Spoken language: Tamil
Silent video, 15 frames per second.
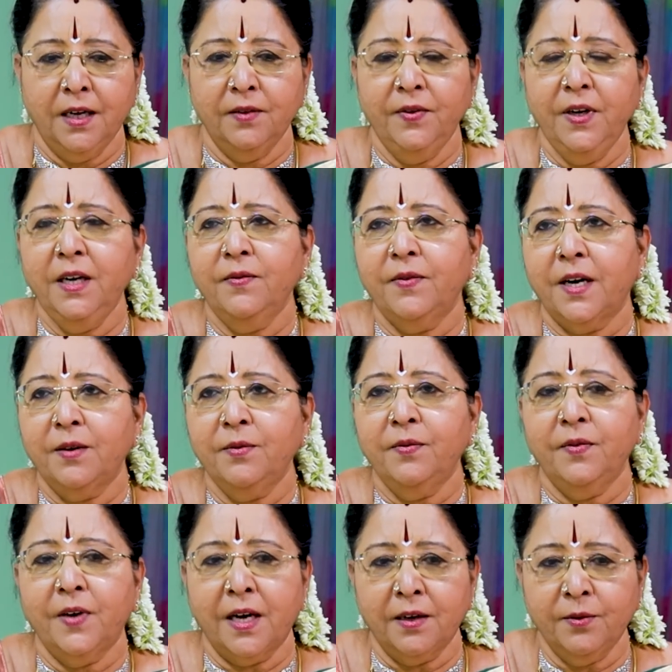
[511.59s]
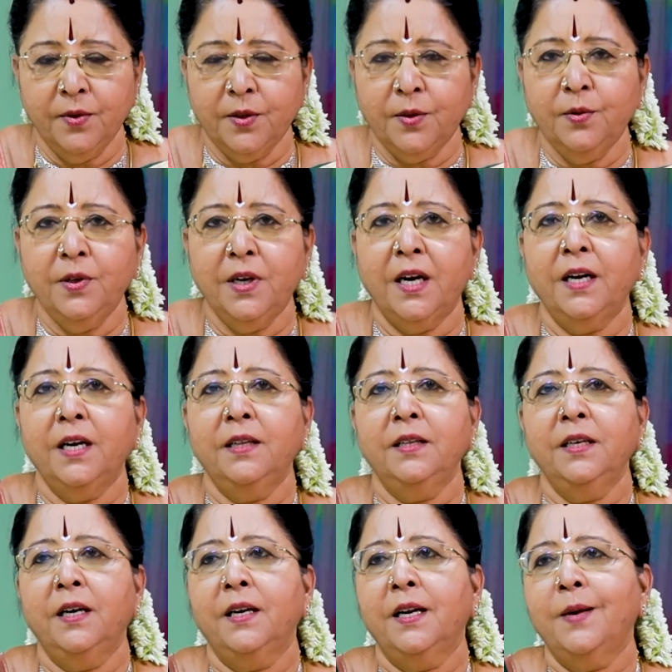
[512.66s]
அந்த வீடு வரவு வரவுக்குண்டான
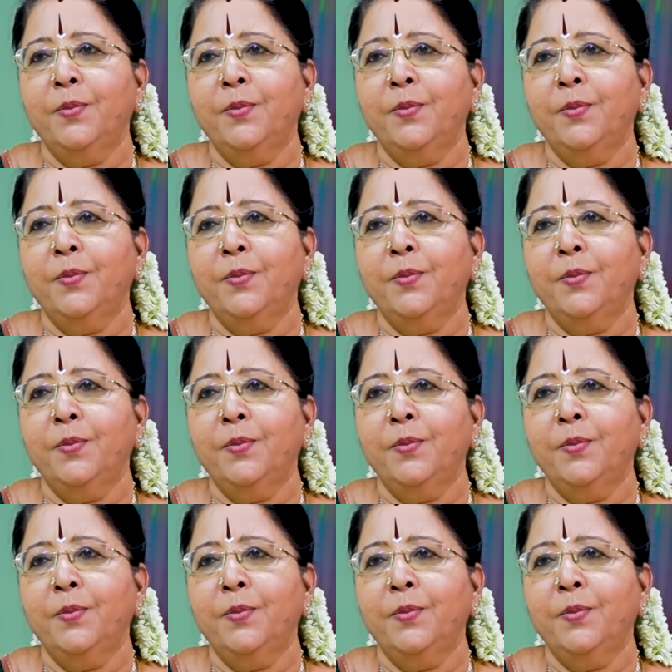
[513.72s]
அந்த